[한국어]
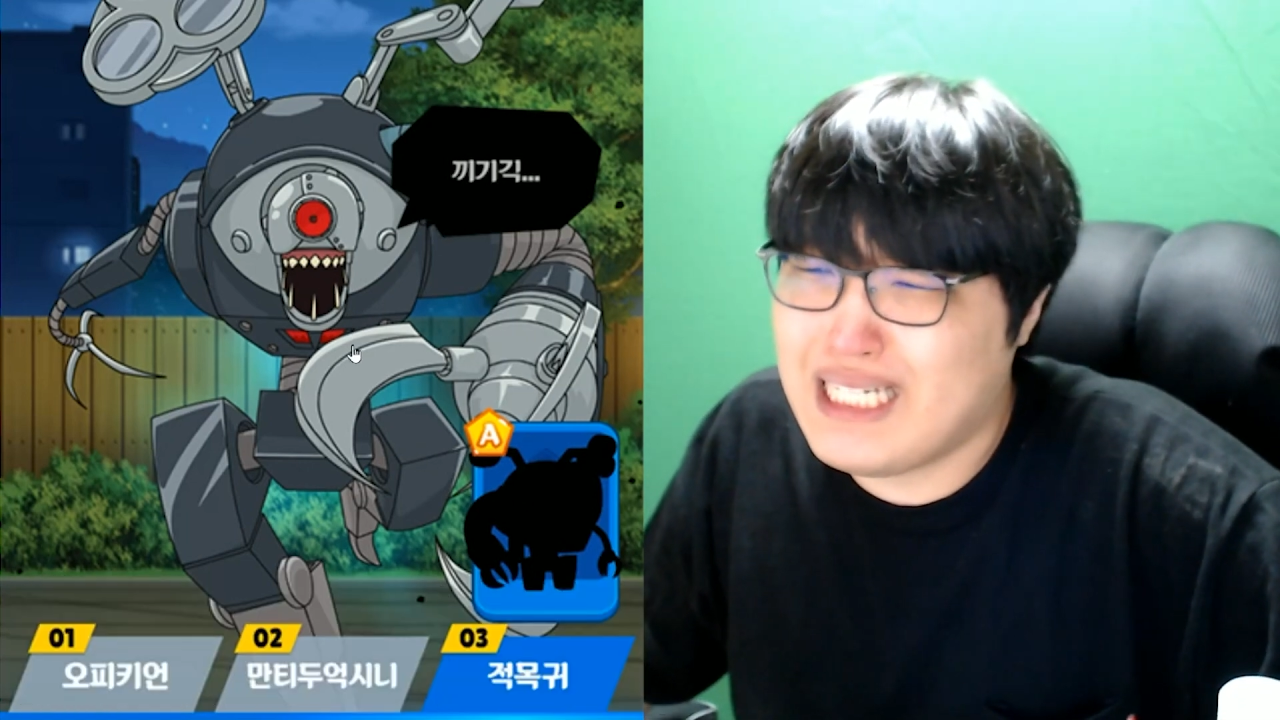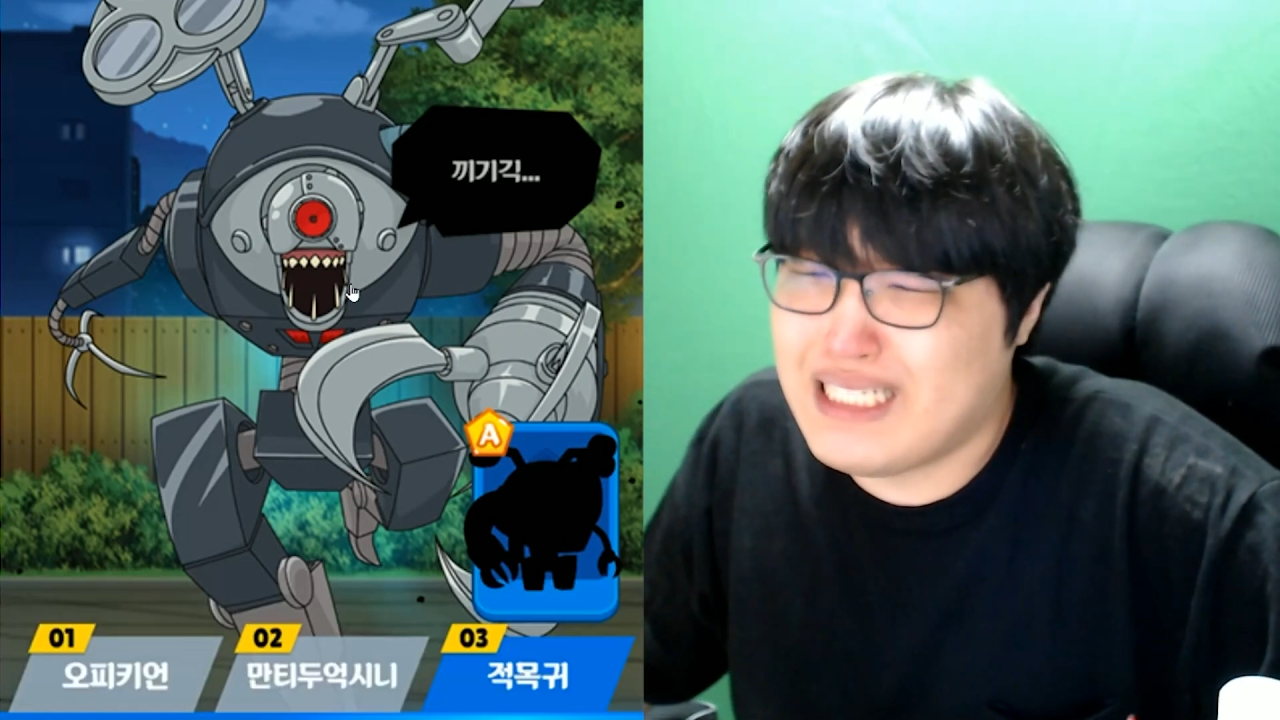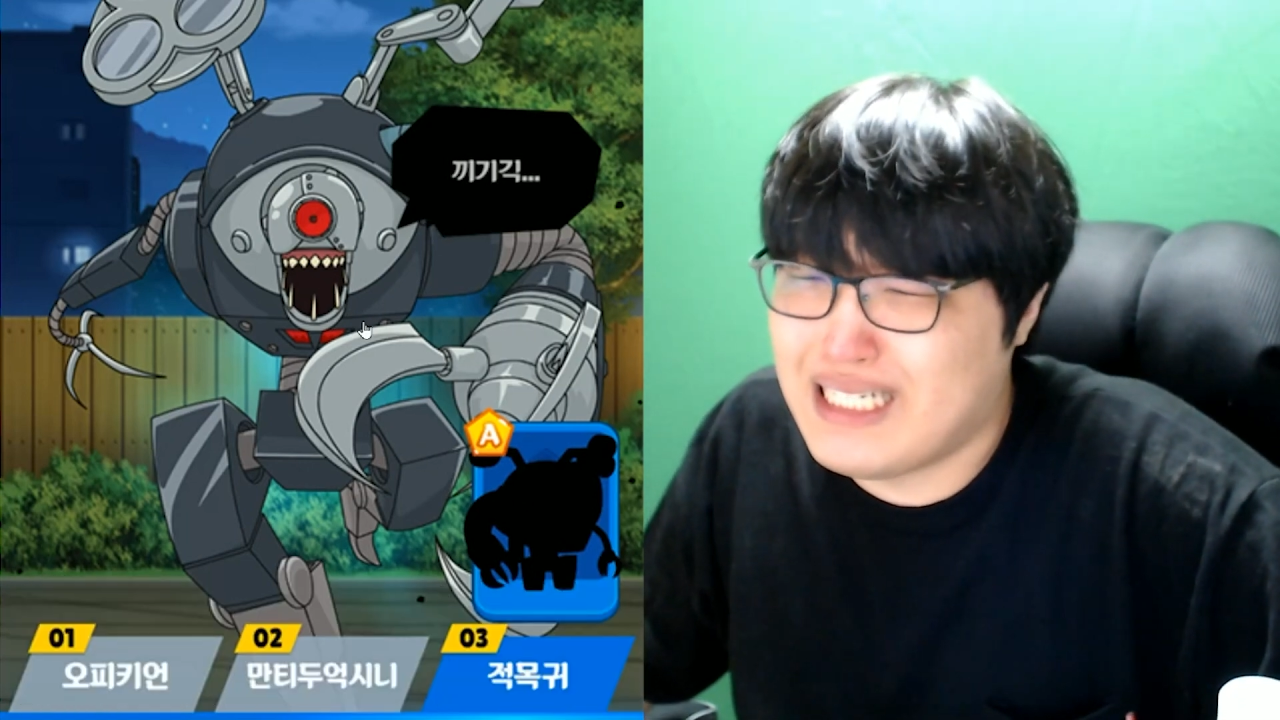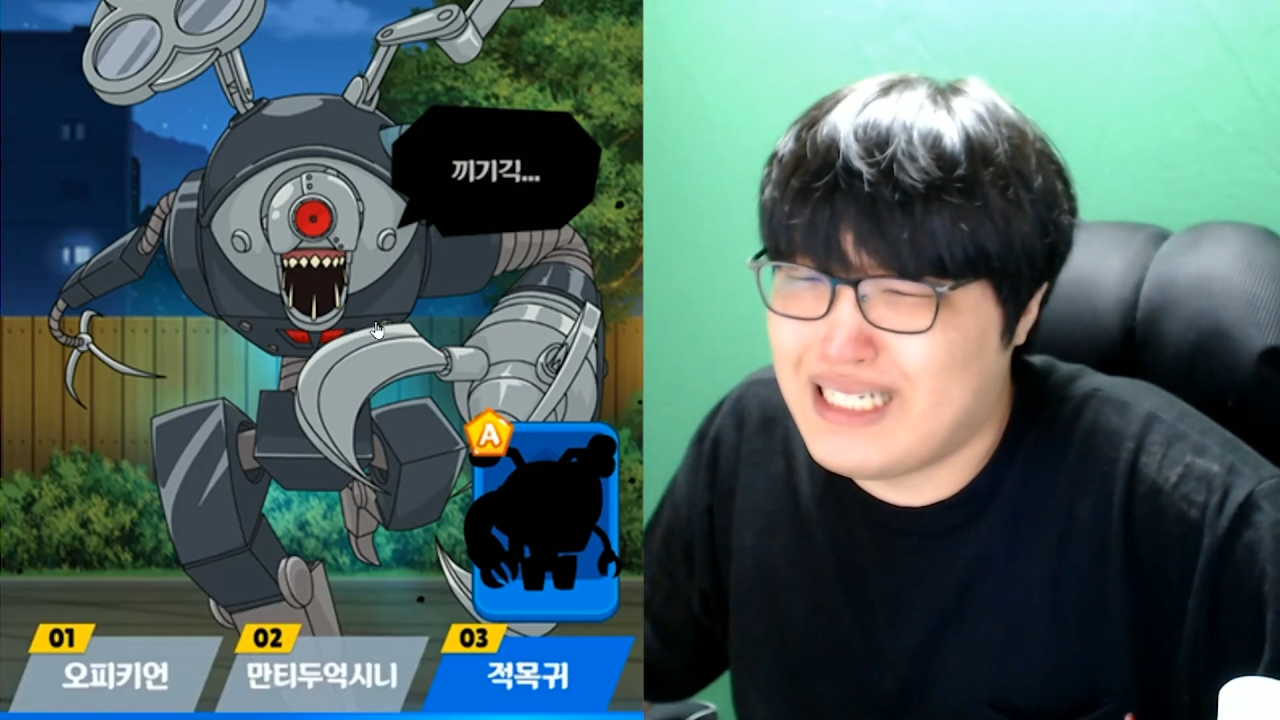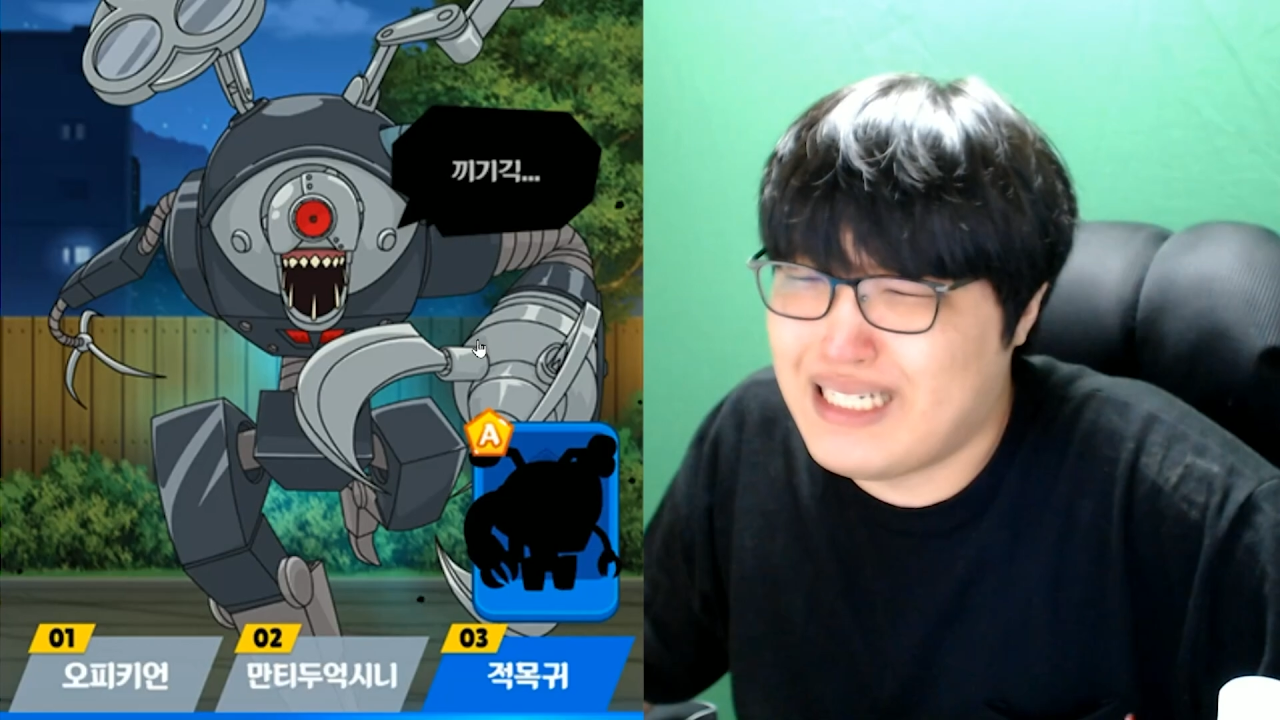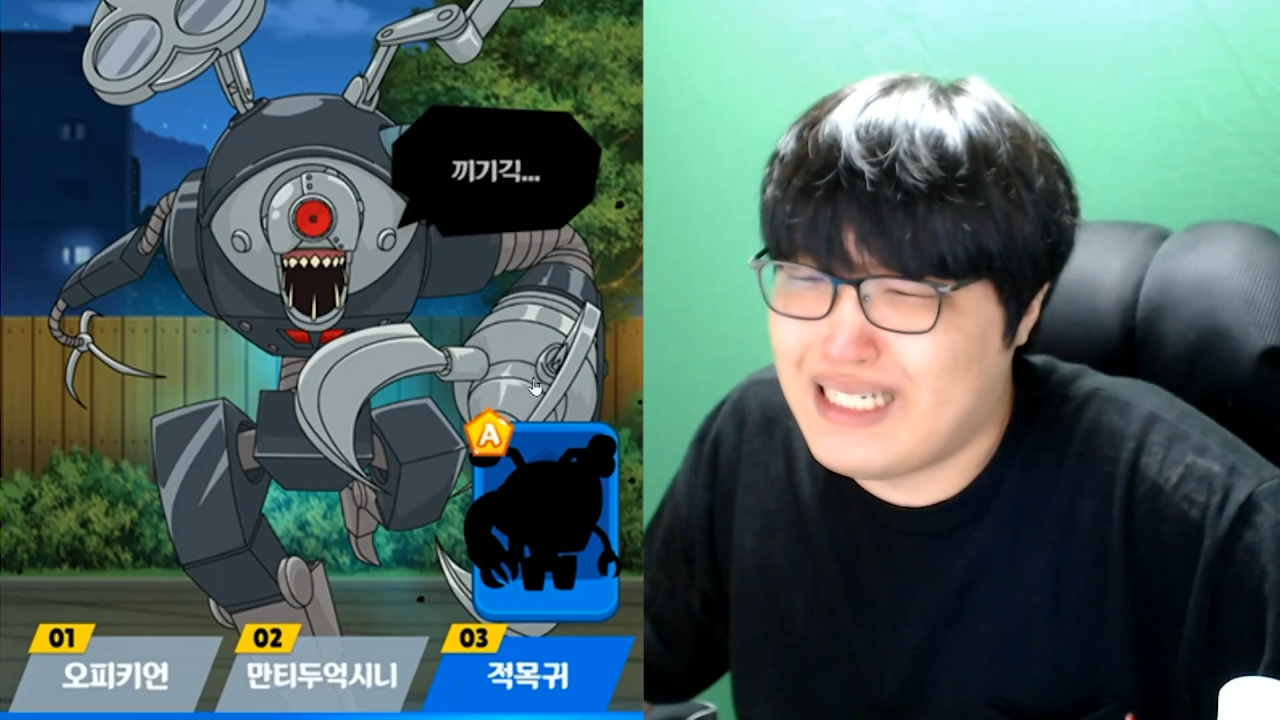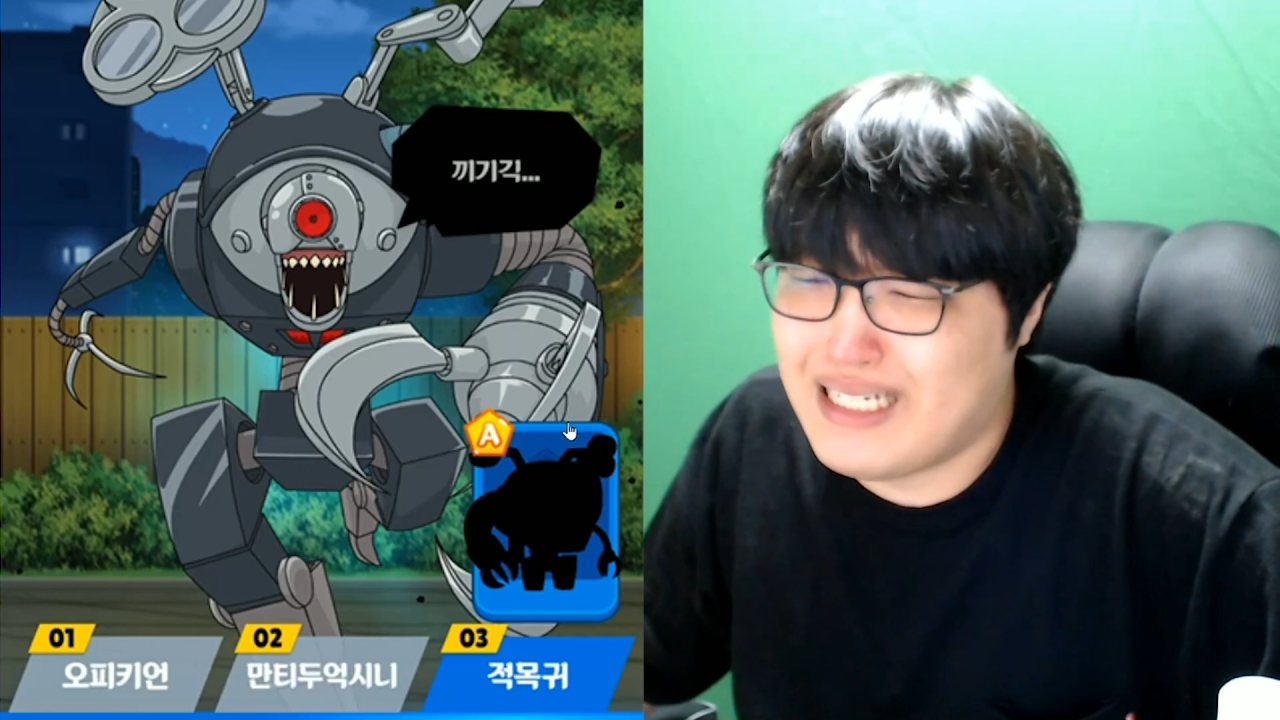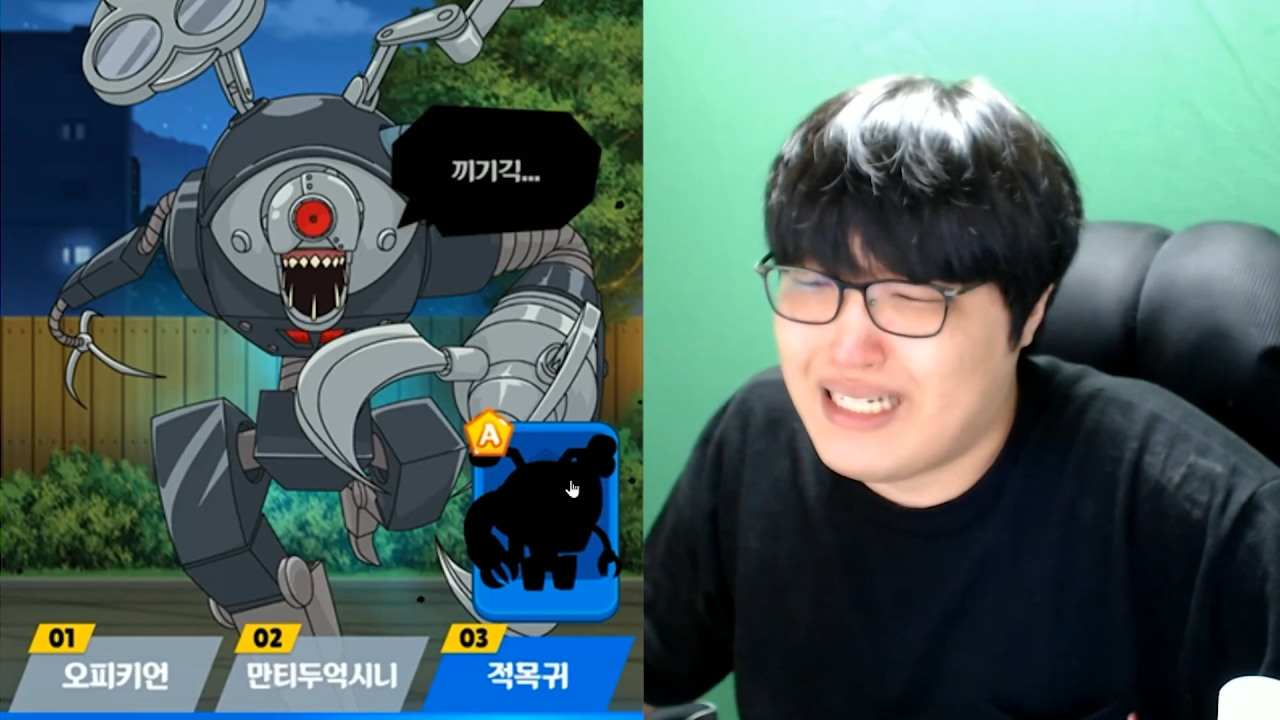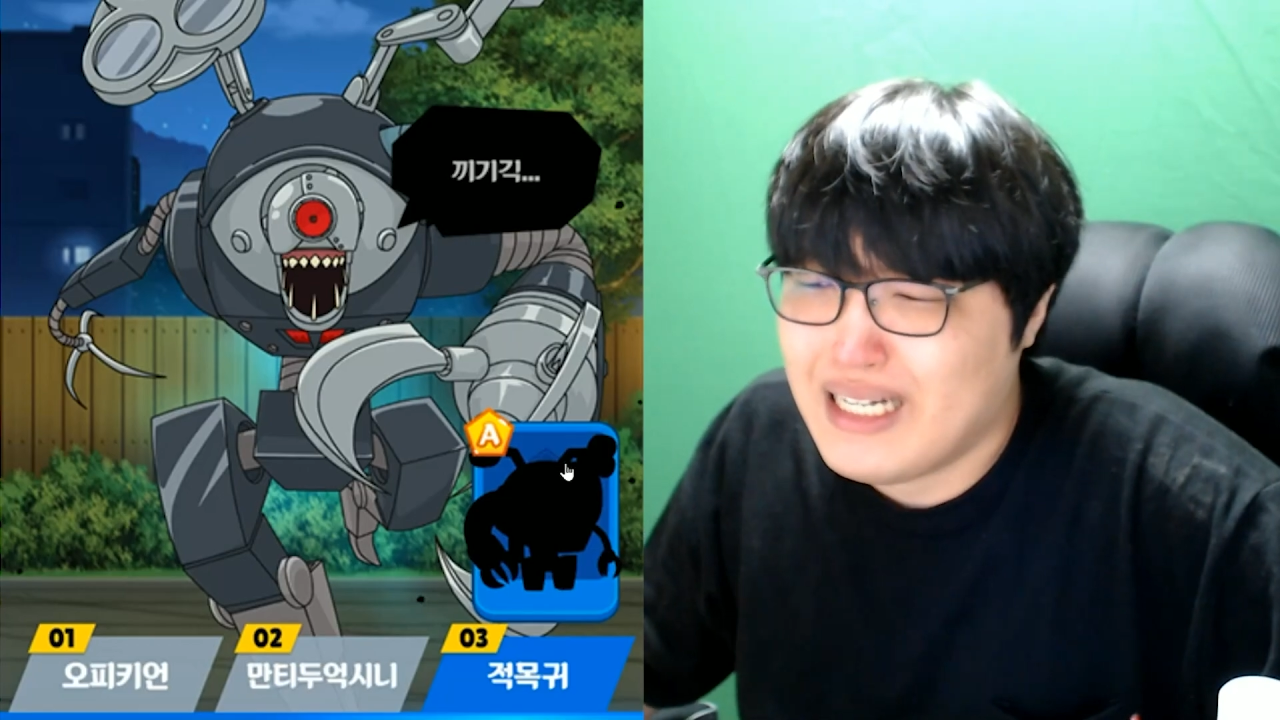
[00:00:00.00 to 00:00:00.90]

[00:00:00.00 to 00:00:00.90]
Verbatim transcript: 이거